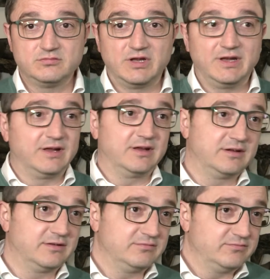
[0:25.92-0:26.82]

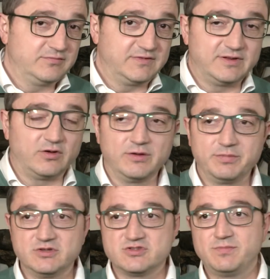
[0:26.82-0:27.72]
nelle zone
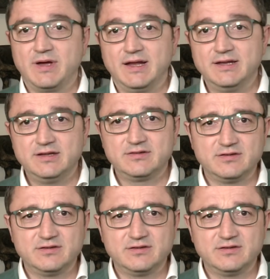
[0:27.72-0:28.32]
principali,